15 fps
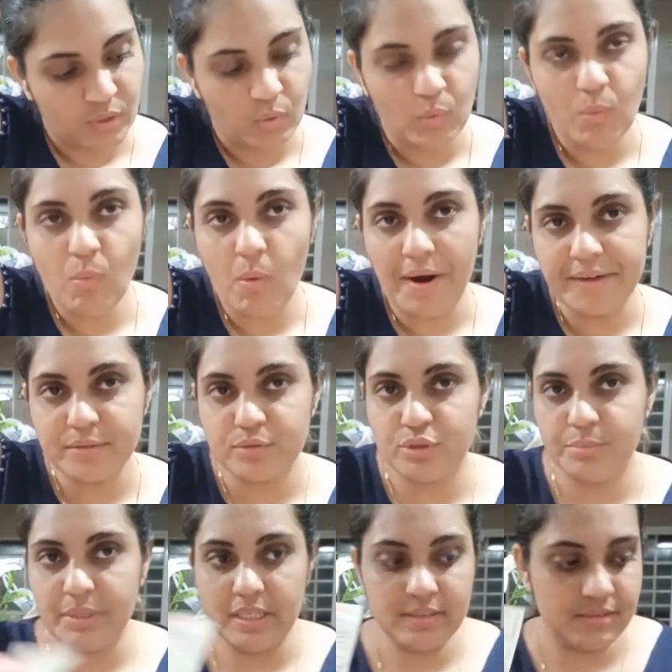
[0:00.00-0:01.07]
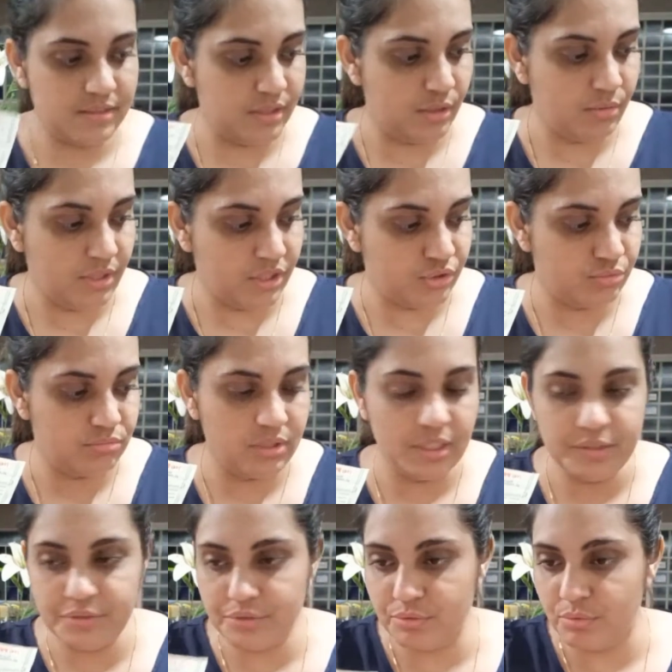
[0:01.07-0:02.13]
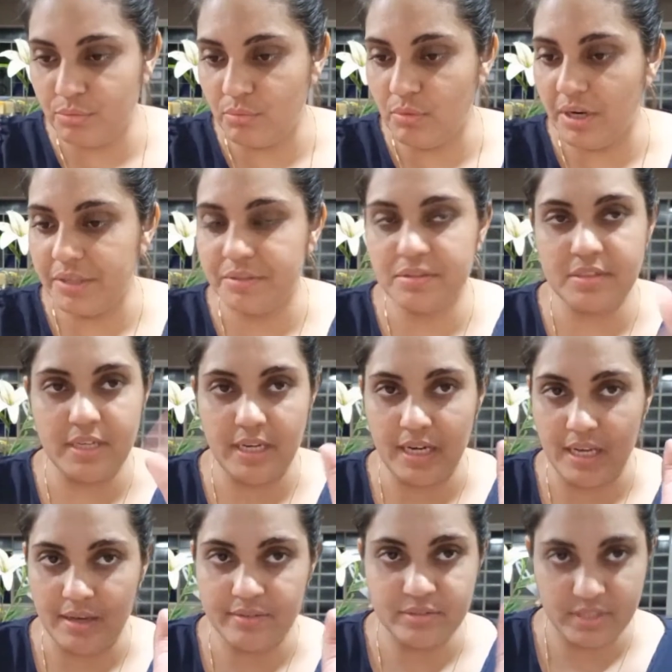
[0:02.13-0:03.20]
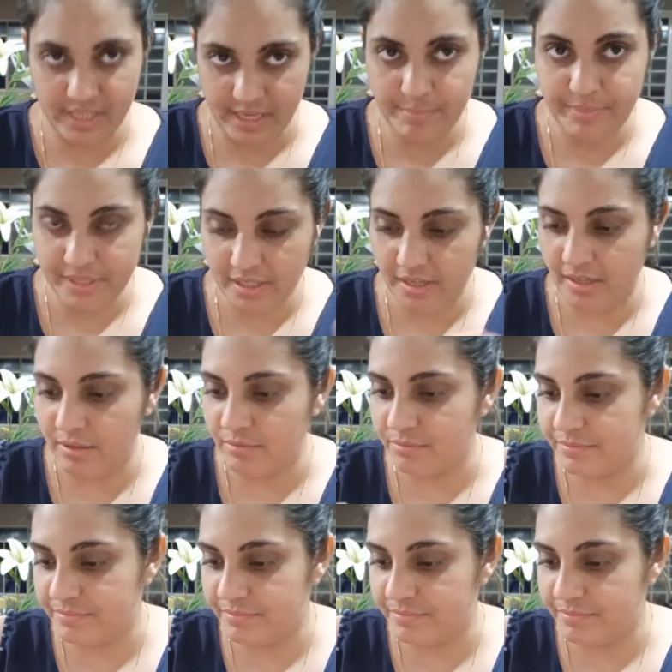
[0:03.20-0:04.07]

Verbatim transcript: Um quarto de melancia, eu acho, um terço de um quarto, sei lá, sei que é pequeno.